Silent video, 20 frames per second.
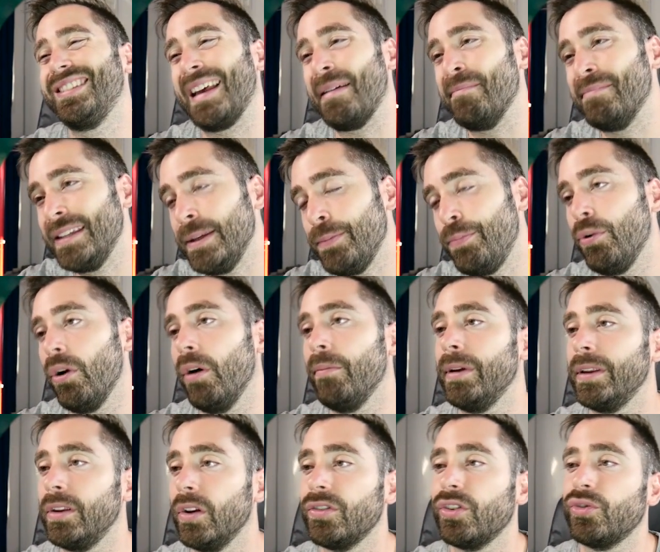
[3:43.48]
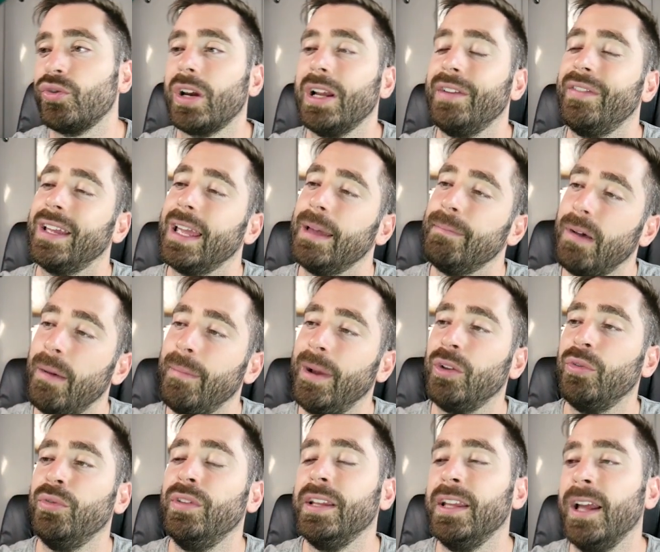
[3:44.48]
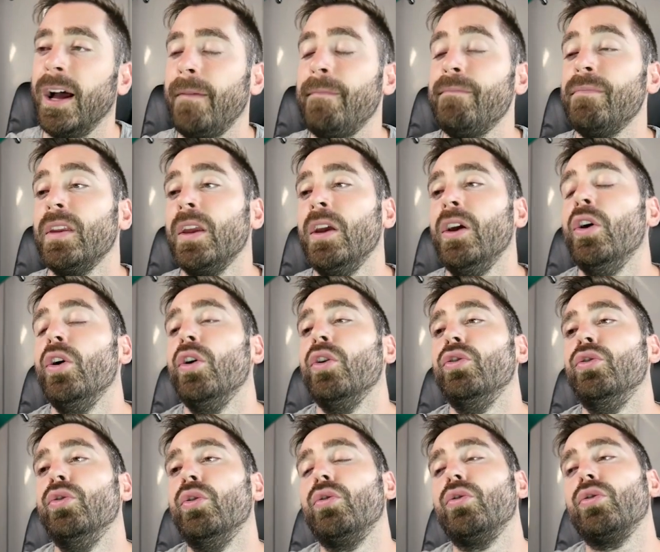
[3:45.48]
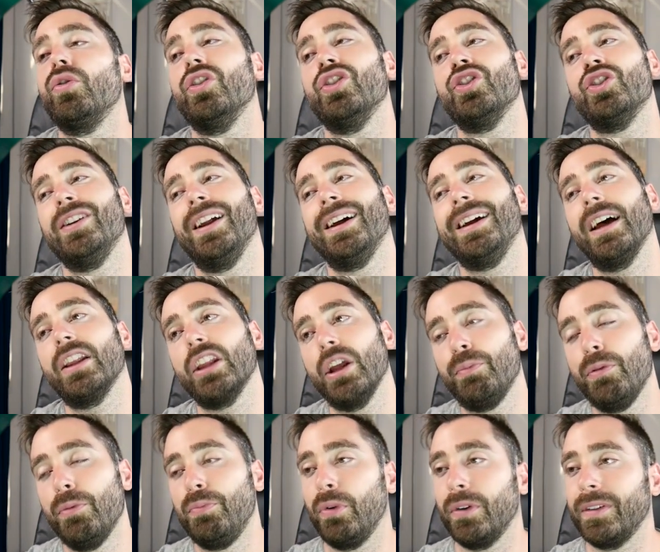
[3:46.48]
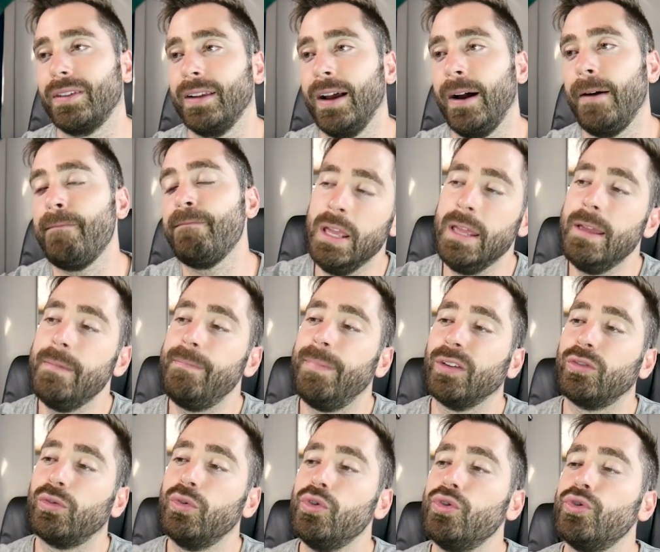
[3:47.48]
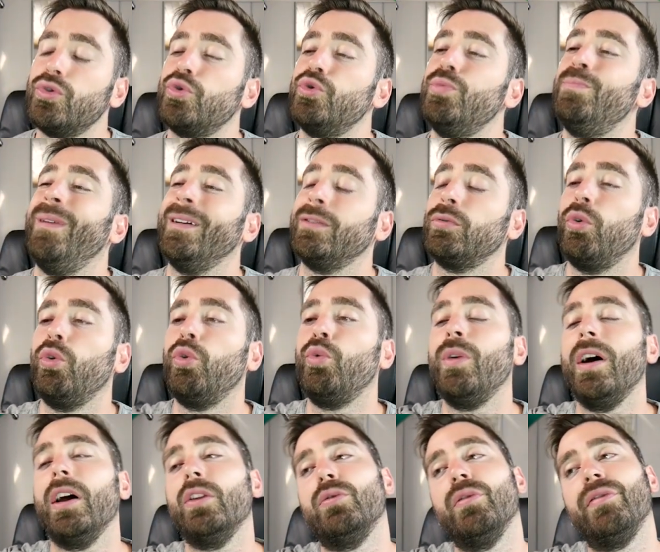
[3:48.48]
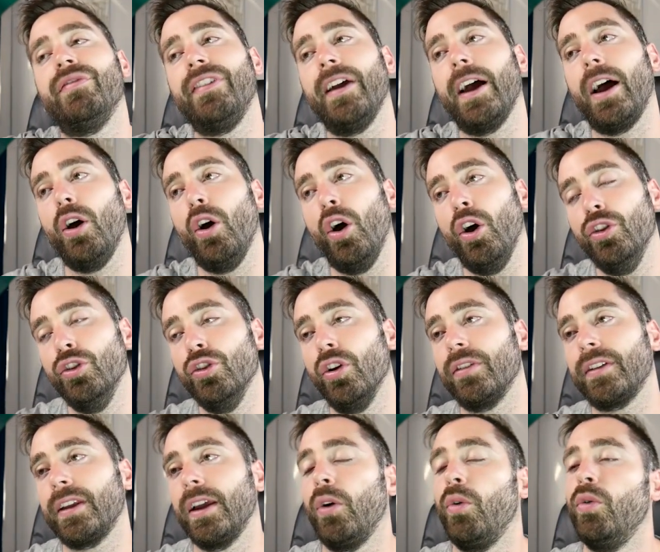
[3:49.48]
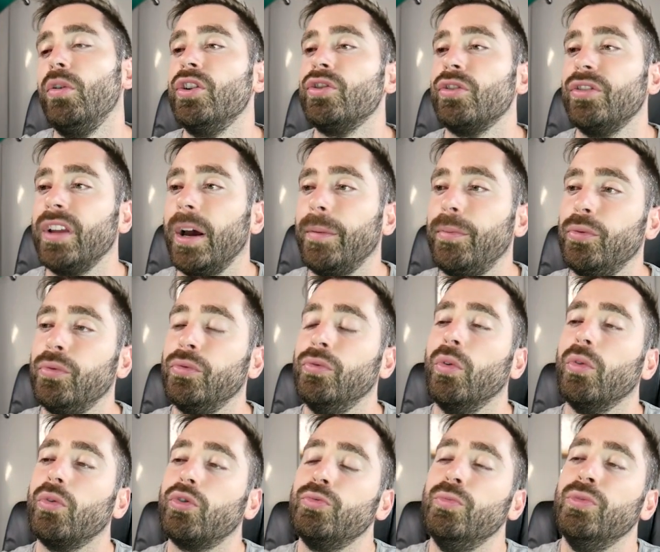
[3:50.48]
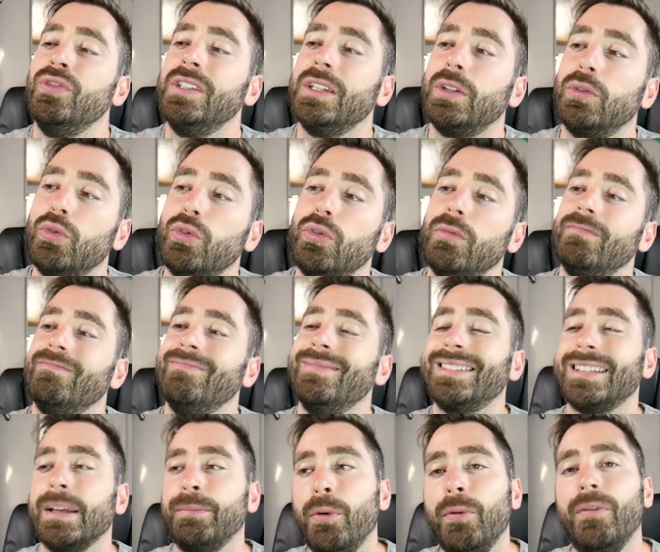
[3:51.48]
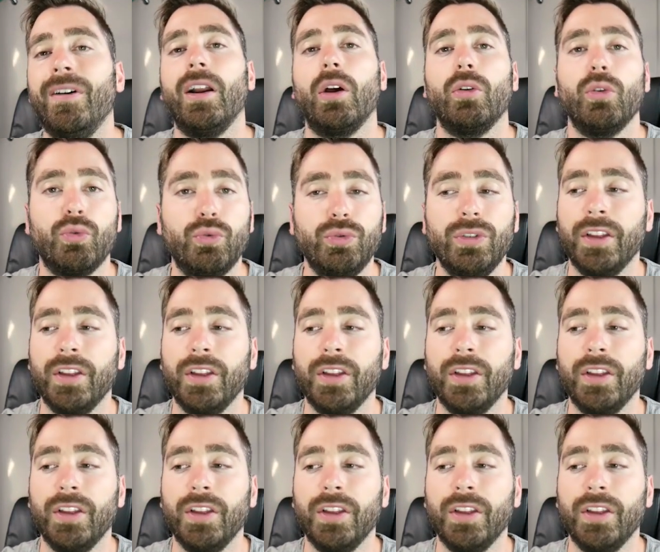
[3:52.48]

c'est un petit peu embêtant, sachant qu'elle fait quand même pas mal de dégâts. Donc je la garde un peu pour ça et parce que je suis pas trop loin de faire un autre héros légendaire plus. Donc je me dis que ça peut valoir le coup